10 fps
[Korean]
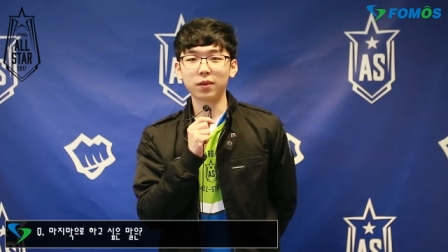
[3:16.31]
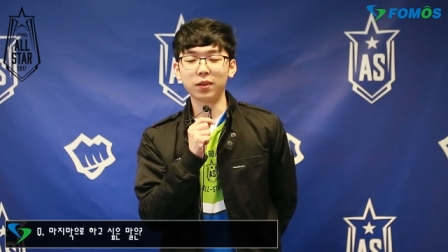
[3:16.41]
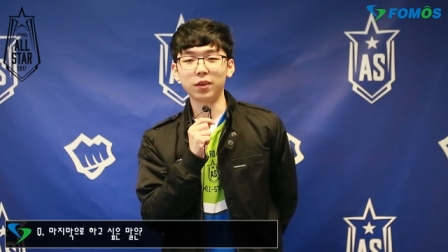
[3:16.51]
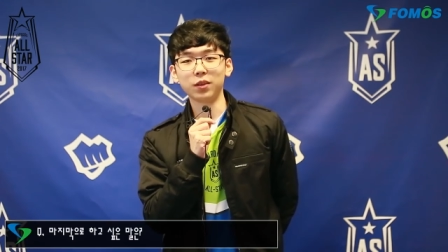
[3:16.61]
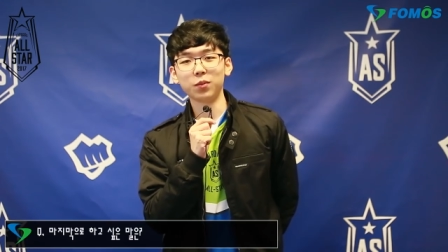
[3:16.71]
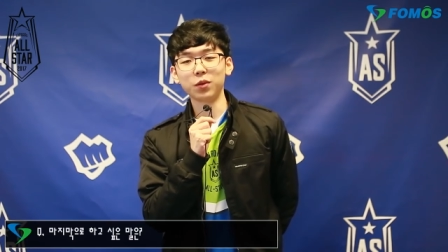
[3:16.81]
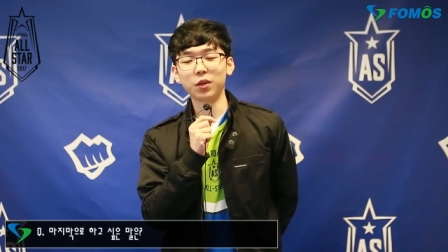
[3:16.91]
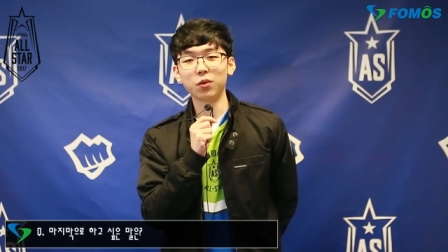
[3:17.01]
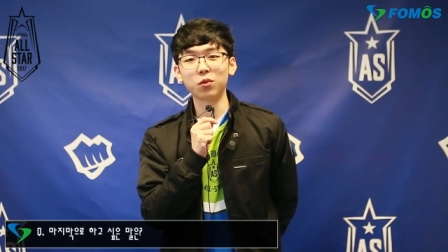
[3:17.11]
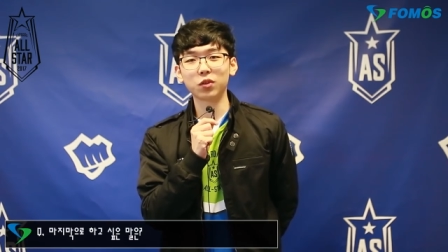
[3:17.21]
네,
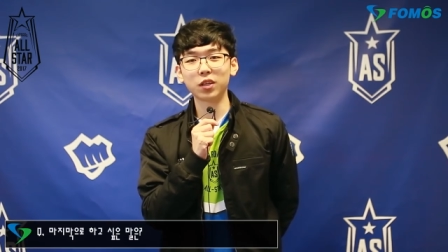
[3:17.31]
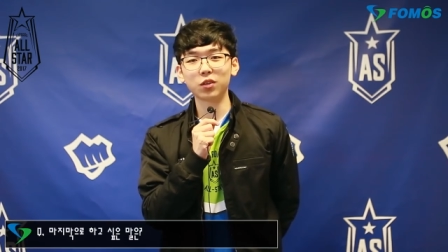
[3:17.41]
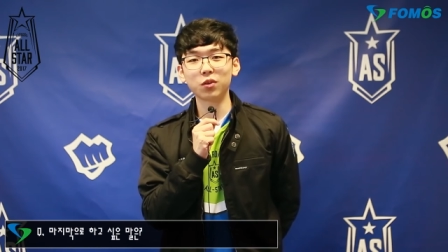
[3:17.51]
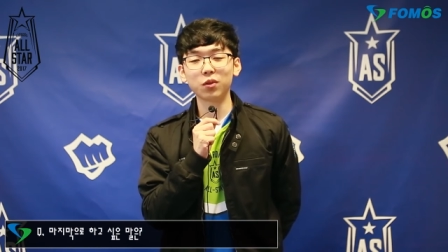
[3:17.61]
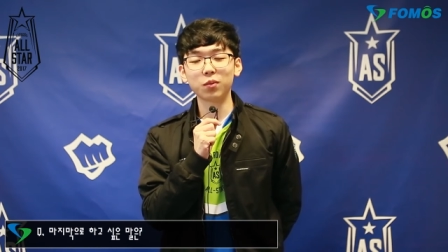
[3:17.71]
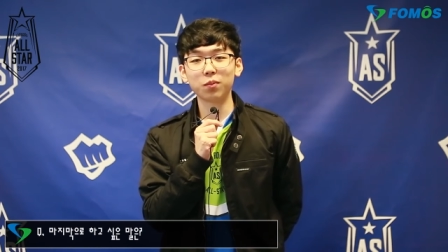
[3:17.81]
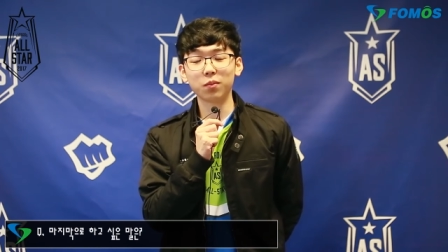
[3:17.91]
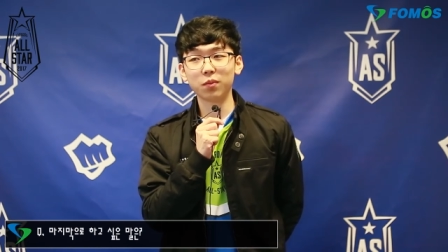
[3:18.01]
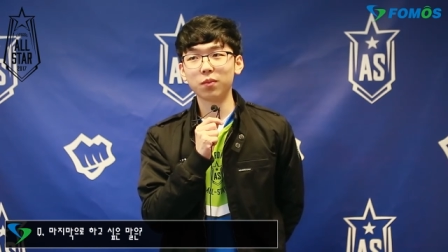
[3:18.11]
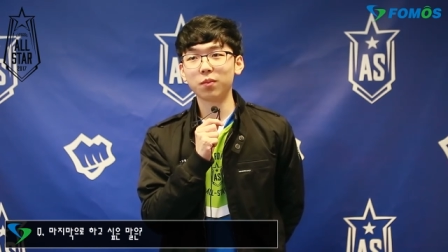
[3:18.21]
이번에 올스타전
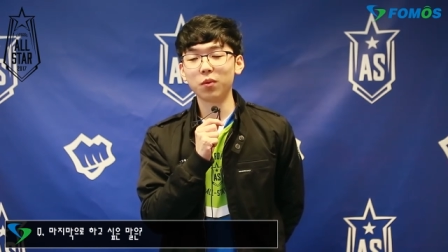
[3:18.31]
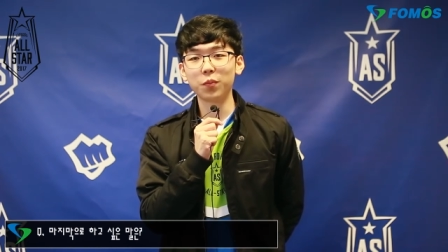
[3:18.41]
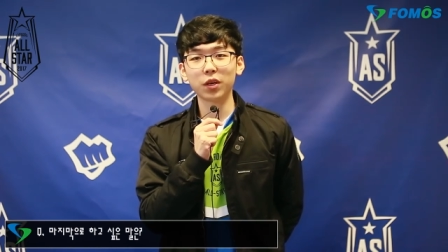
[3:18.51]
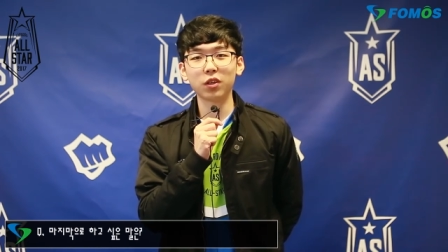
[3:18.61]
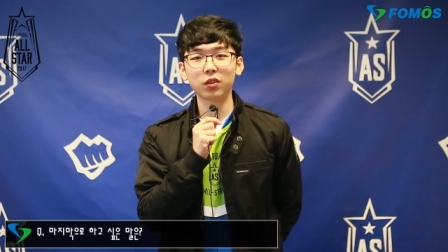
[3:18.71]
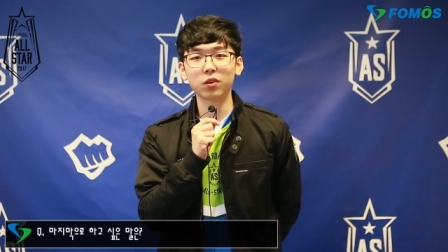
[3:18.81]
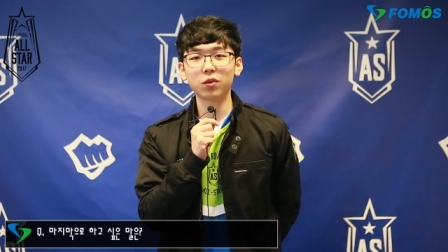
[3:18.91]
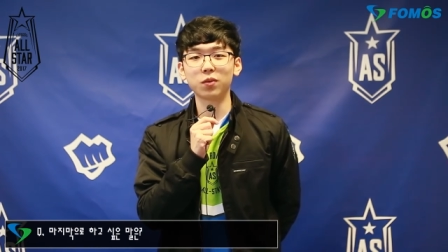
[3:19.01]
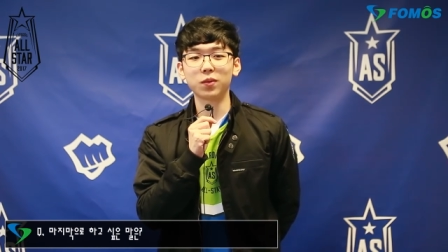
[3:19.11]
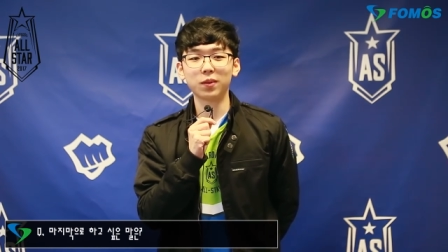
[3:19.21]
뽑히게
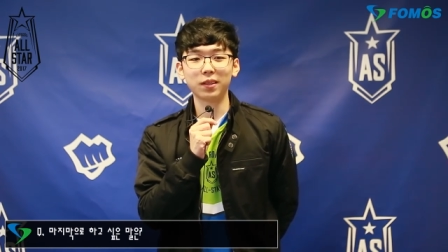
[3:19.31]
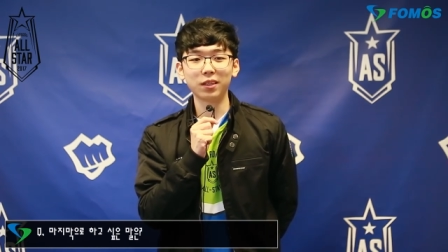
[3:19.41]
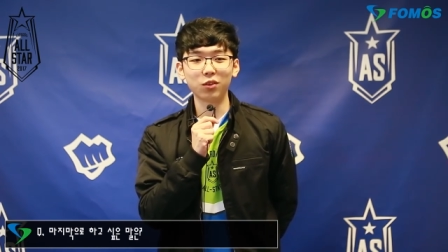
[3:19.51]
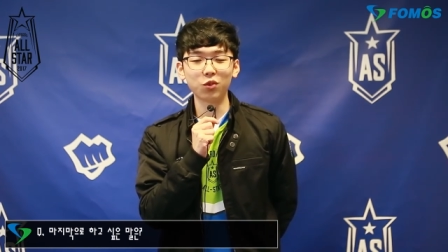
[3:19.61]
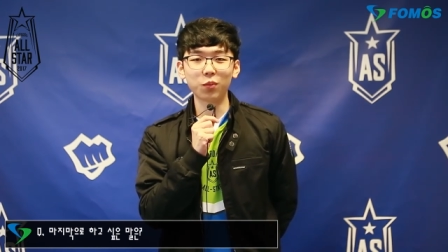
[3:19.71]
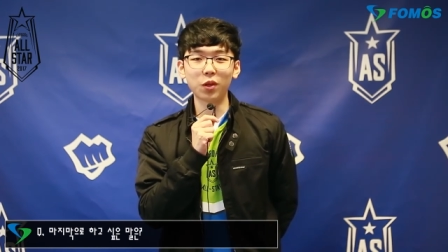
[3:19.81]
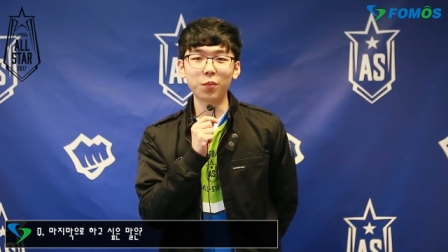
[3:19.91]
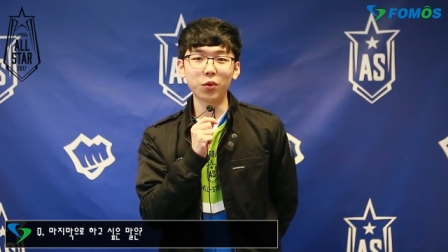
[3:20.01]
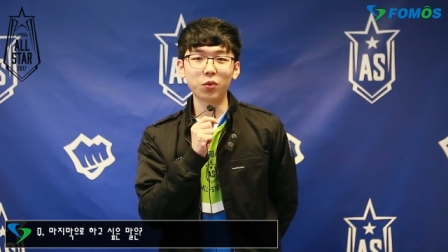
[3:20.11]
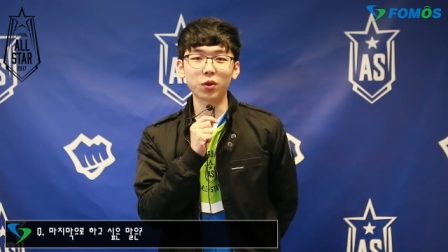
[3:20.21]
돼서 유럽
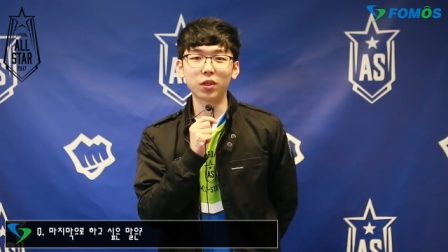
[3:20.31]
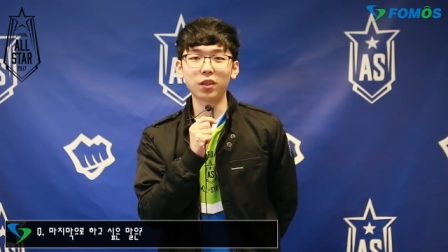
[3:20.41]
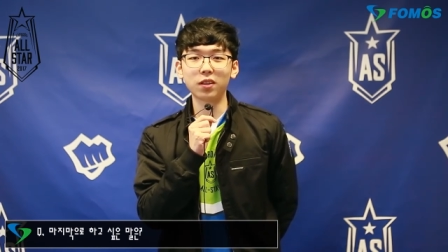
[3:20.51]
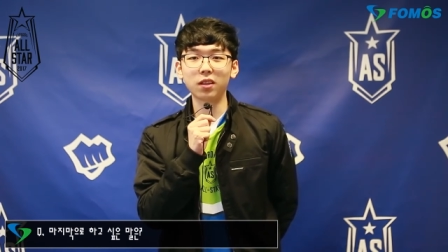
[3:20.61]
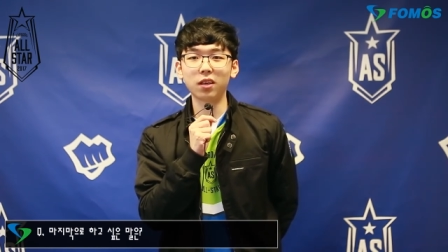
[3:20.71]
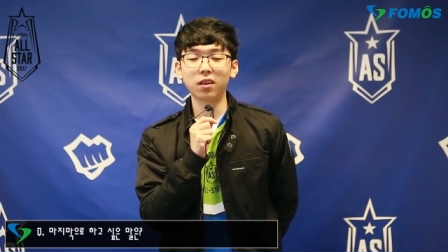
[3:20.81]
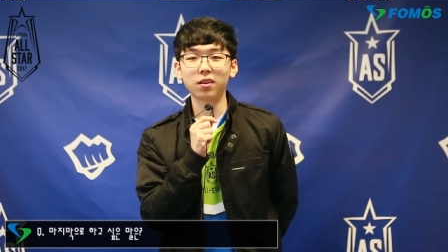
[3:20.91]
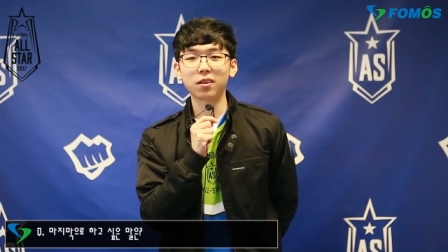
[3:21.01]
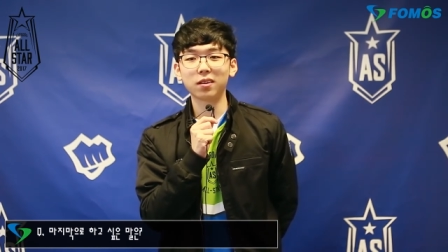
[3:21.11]
대표로 오게 됐는데